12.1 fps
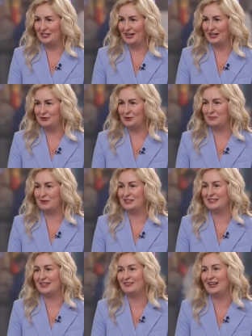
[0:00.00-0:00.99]
которые
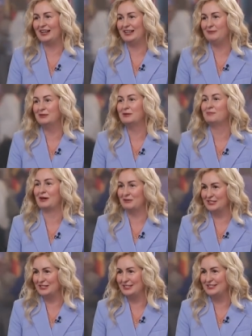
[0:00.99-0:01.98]
представляли именно
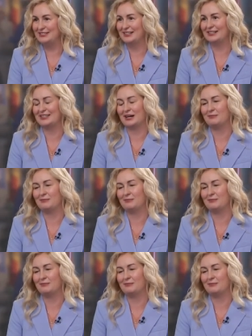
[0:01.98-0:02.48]
промышленный сектор, а